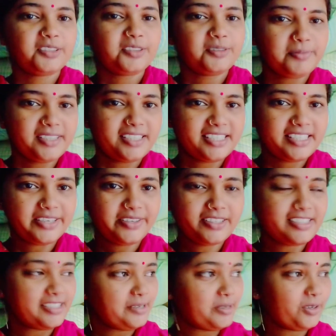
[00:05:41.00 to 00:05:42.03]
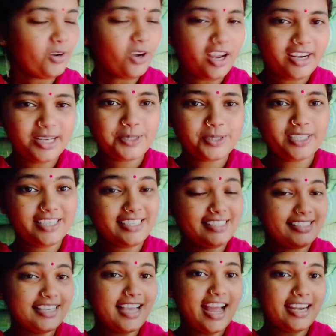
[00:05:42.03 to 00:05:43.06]
বৃষ্টি হচ্ছে আমরা ঘরে চলে
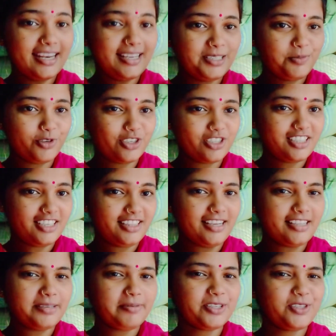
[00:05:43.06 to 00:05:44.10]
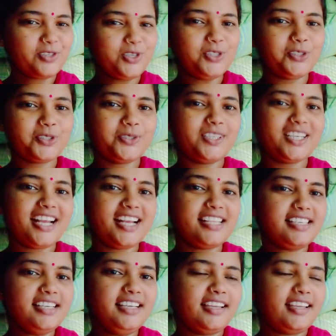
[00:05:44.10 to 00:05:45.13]
এসেছি আর এই যে বস্তা দেখতে পাচ্ছ লোড করা আছে
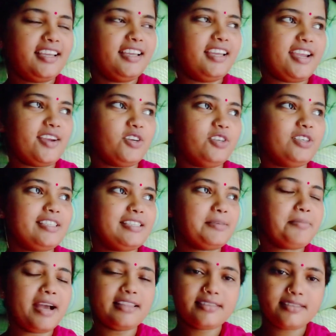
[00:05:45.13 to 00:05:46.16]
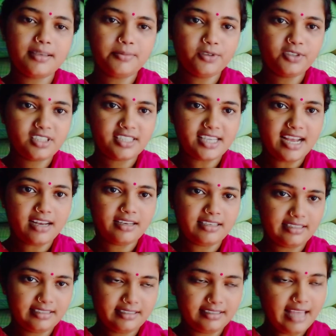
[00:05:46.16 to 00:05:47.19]
এগুলো হচ্ছে বাদশাভোগ চা
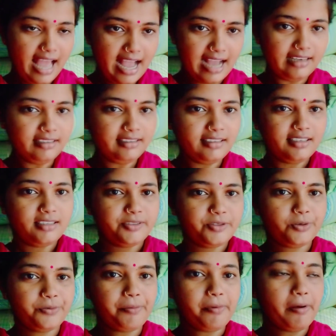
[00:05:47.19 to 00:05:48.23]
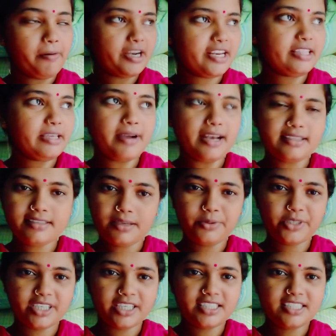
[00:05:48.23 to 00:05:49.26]
ধান তো আমার বাবা বাড়িতে
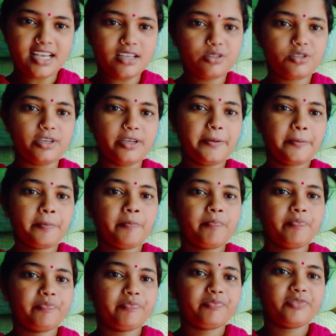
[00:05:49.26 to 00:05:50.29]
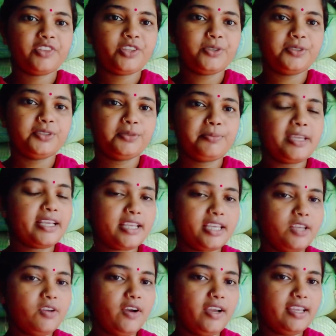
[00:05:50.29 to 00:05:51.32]
বাদশাভোগের চাষ হয় তো বিক্রি
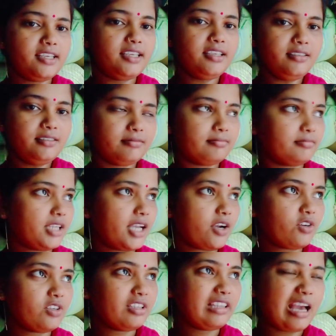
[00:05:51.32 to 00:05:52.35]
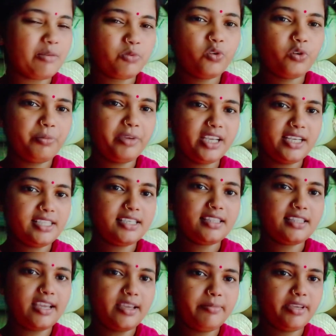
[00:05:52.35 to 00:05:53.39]
হয়নি এখন দাম কমে গেছে
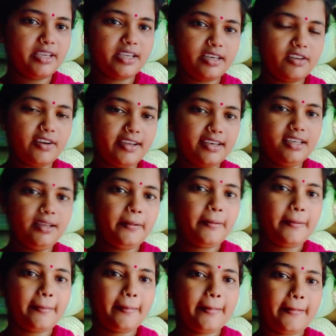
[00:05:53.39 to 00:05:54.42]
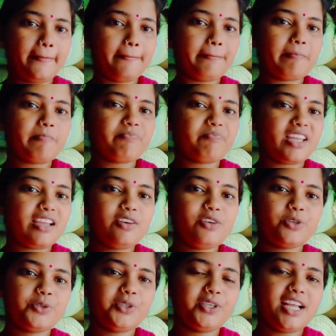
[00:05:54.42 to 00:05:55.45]
তাই বিক্রি হয়নি তাই লোড
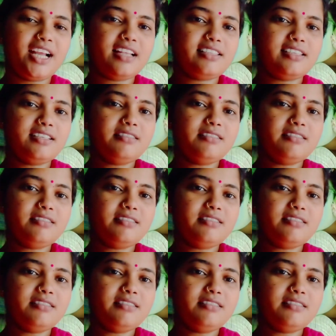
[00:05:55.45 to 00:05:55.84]
করা আছে